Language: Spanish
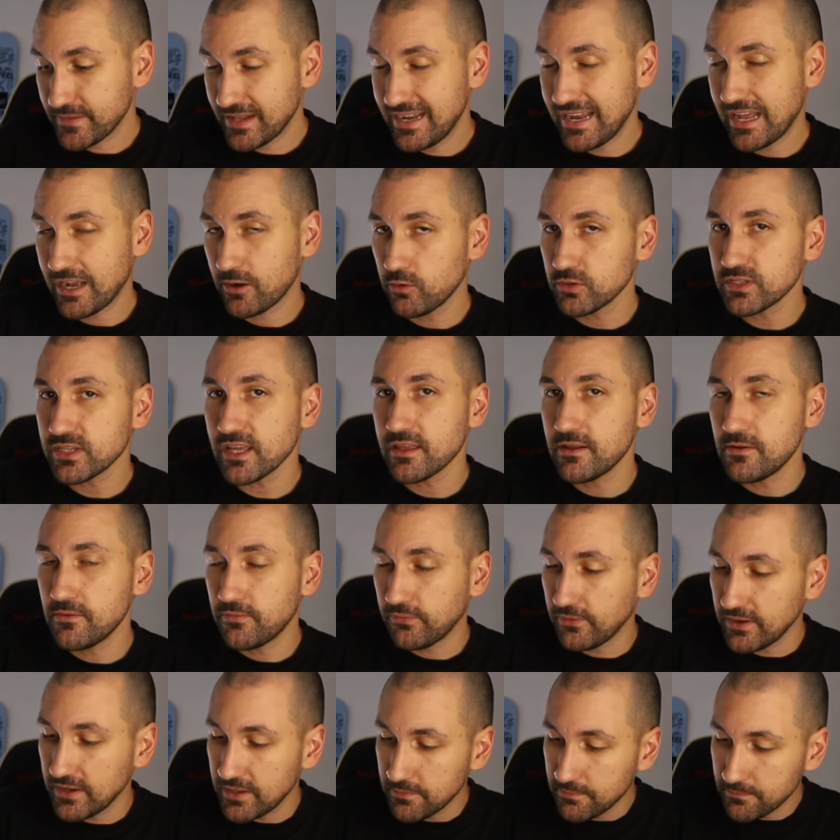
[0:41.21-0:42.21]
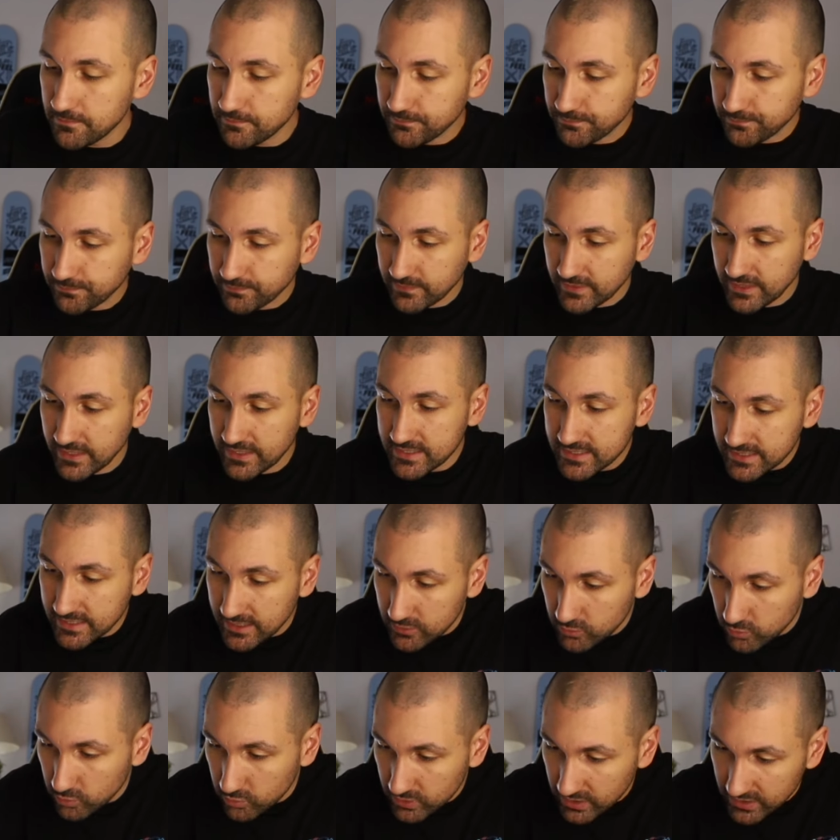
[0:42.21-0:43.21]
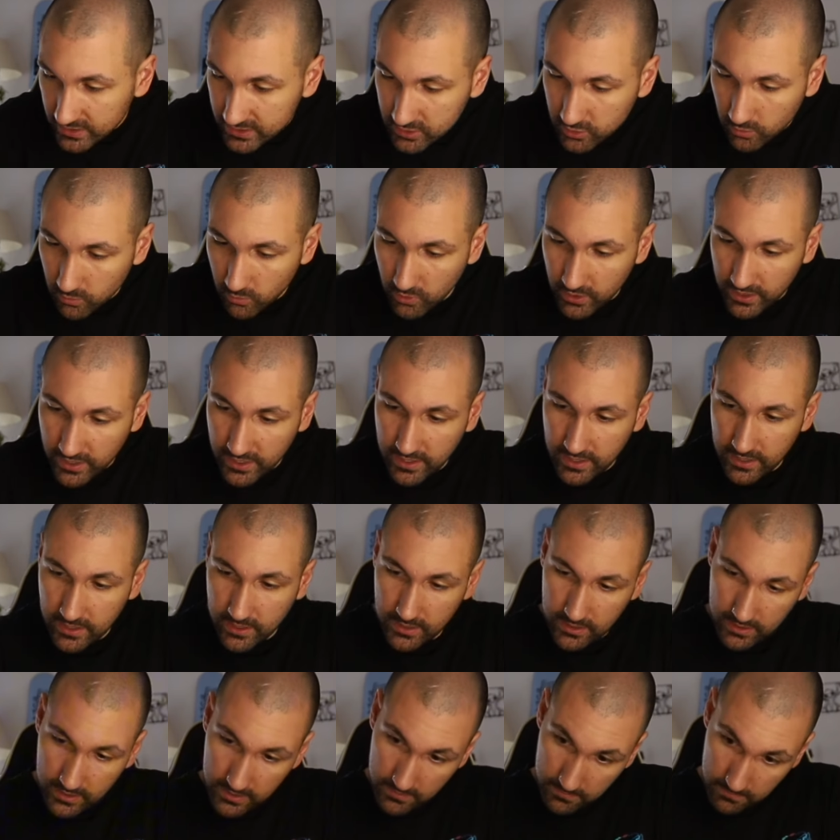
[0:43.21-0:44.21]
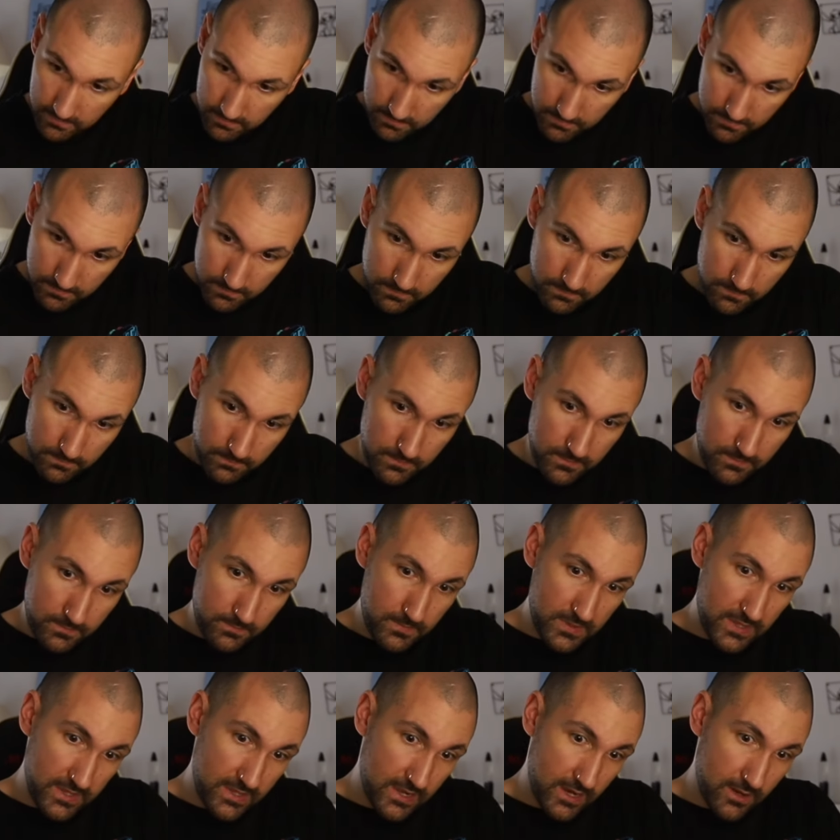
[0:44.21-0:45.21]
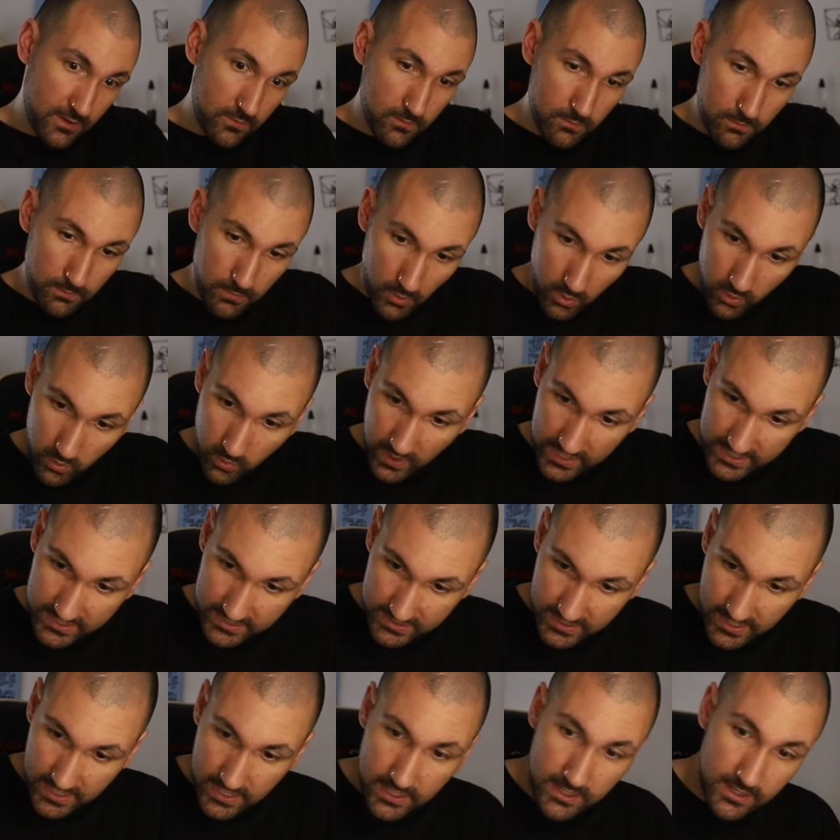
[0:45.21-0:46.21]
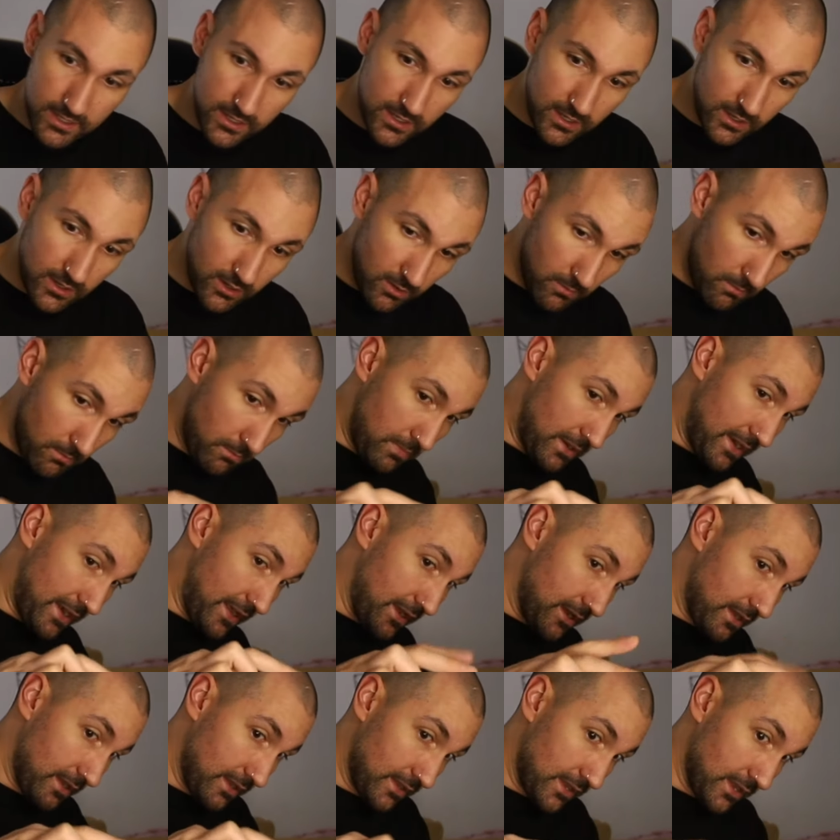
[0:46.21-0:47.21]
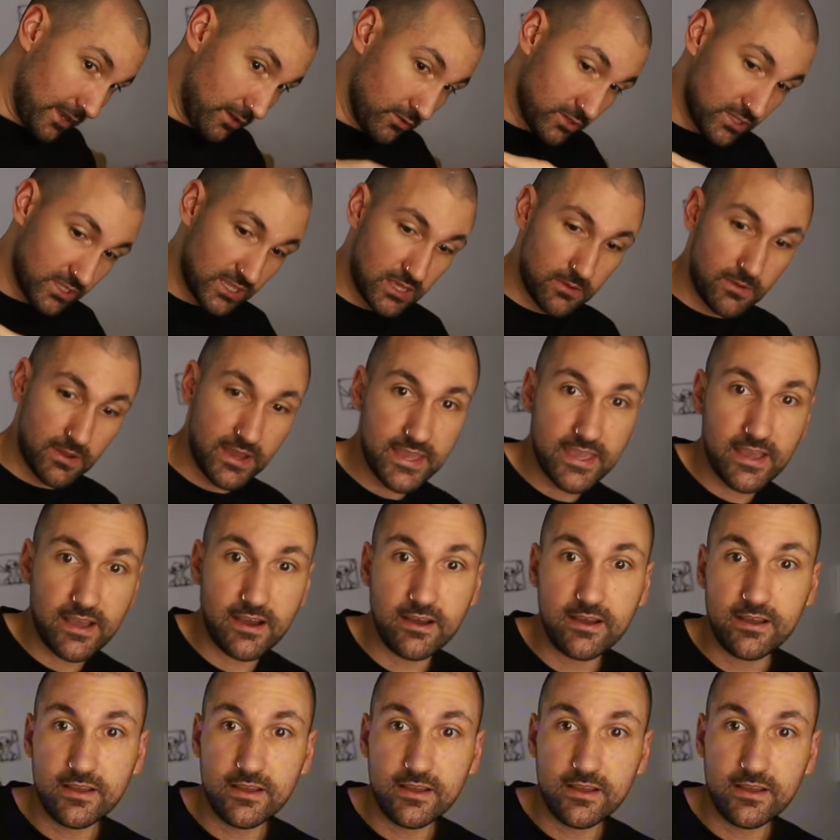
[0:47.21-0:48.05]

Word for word: La cosa del flip es que tú tienes como que picar un poco así para que no se te vaya.